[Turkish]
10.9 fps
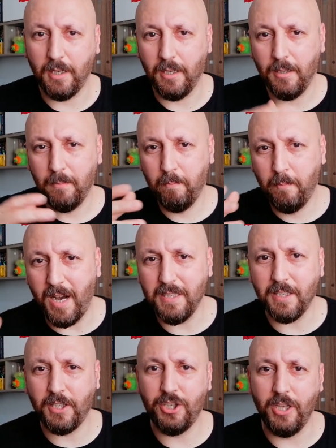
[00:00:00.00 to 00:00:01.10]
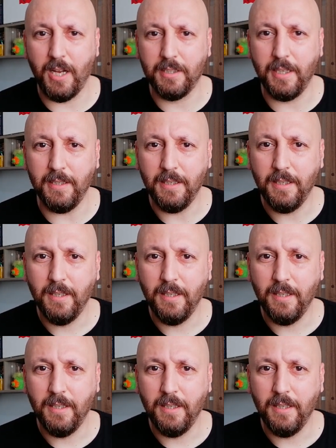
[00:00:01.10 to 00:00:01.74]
da bazı kişilerde